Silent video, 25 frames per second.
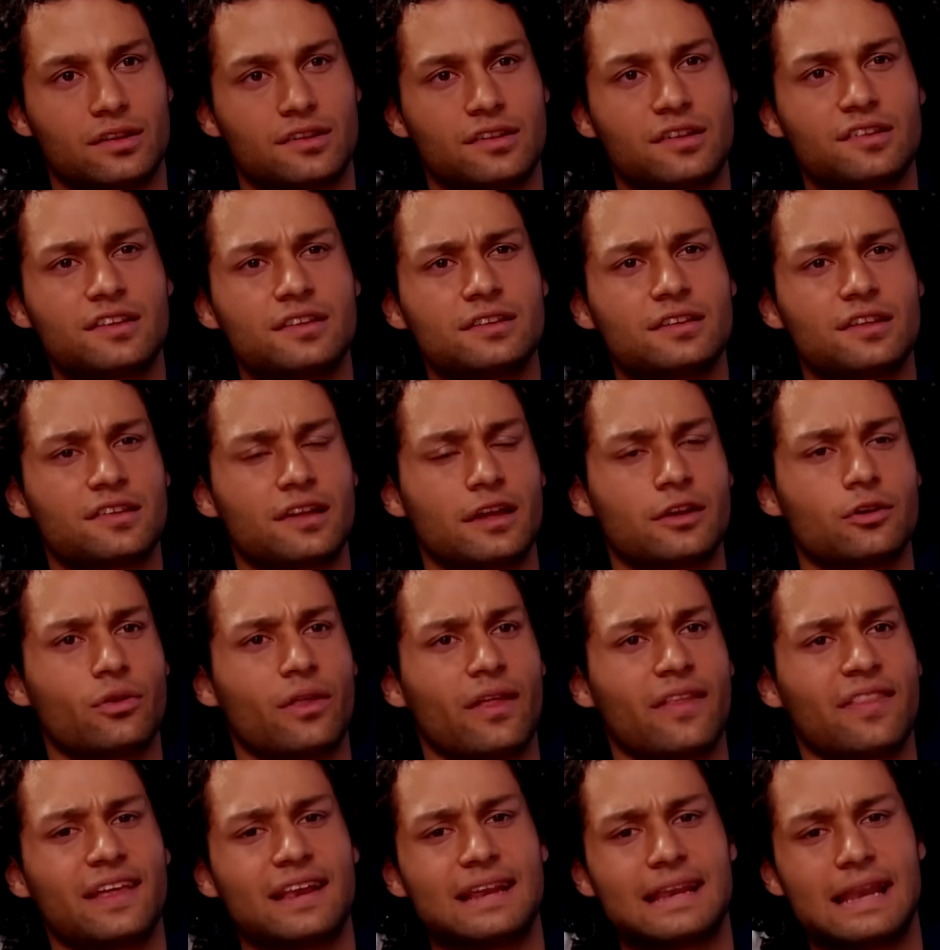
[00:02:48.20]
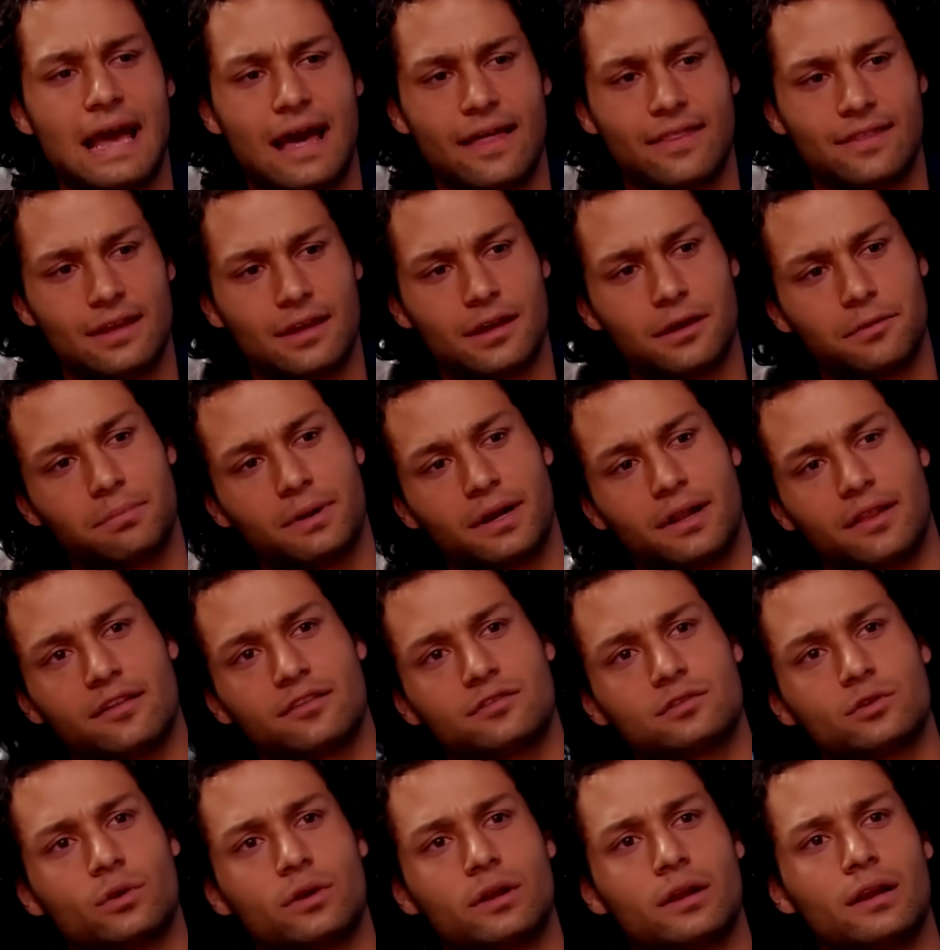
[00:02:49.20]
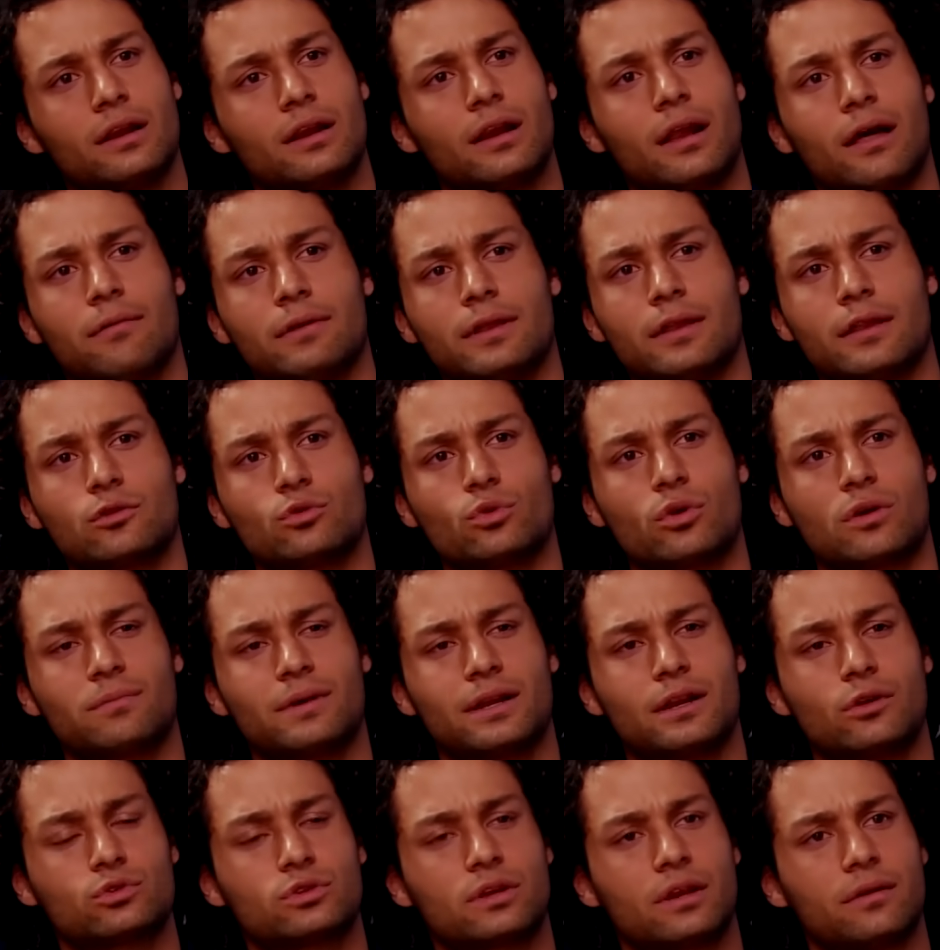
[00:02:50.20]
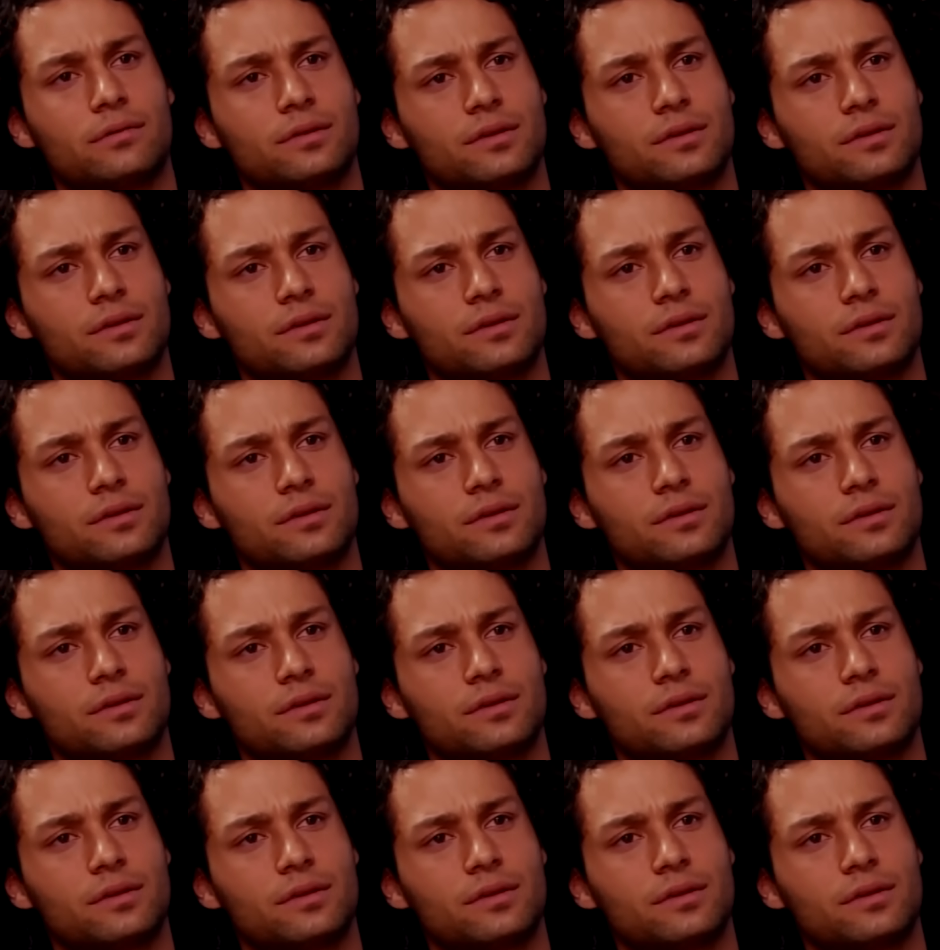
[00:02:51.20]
necesites ayuda de nadie para destruirle la vida a tu hermana otra